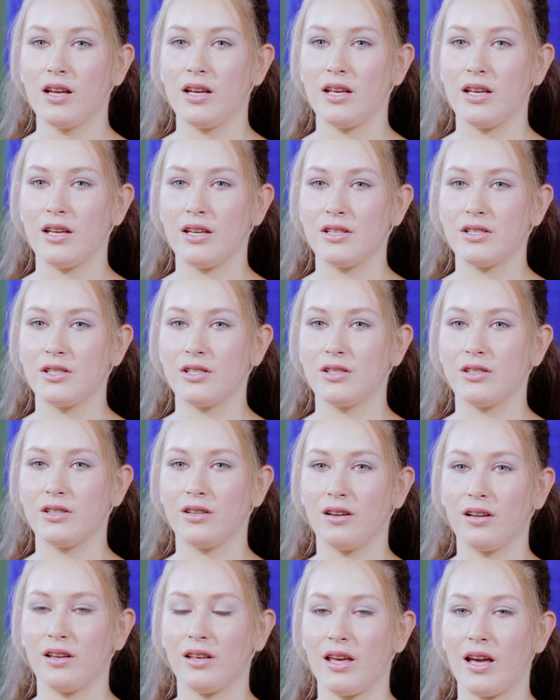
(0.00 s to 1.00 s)
ich
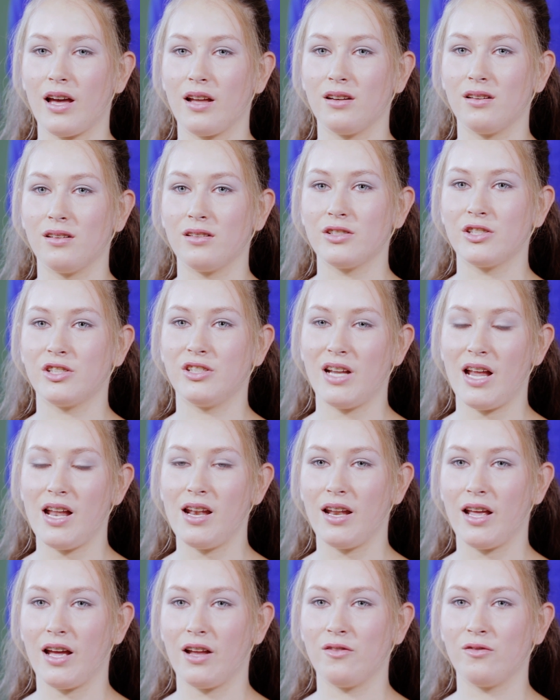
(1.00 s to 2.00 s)
gerne schnell
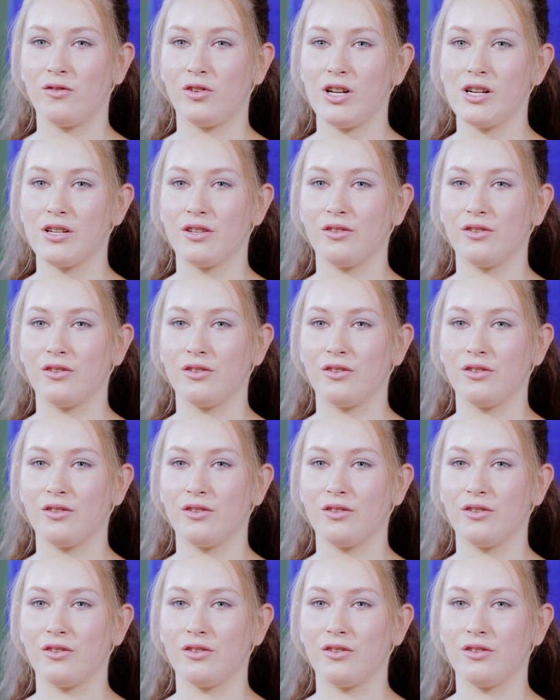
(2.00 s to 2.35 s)
lernen wollte